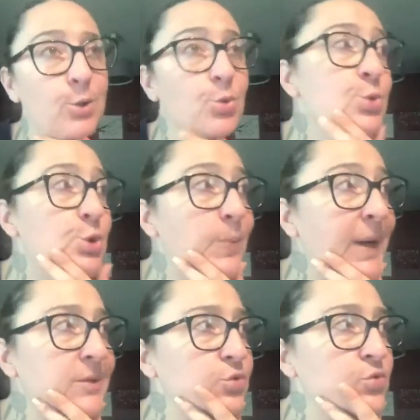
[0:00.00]
dont je
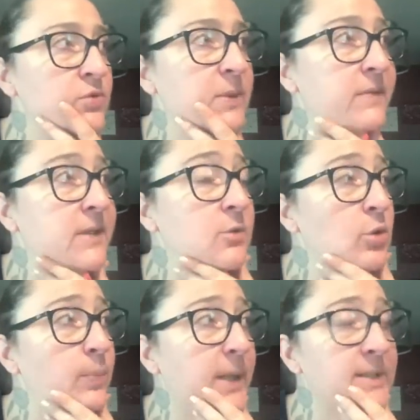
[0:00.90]
parle dans toutes mes
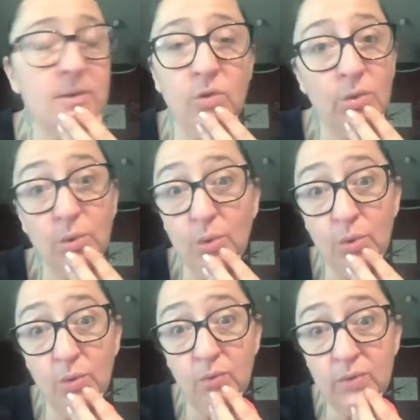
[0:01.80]
vidéos parce que
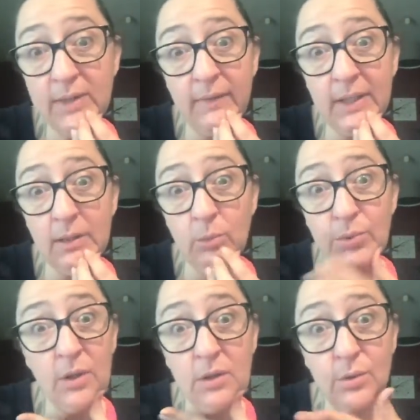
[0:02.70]
euh, vous savez à quel
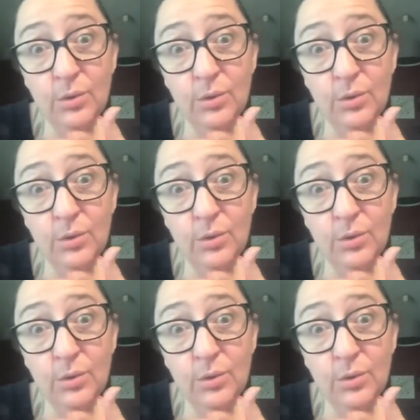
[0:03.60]
point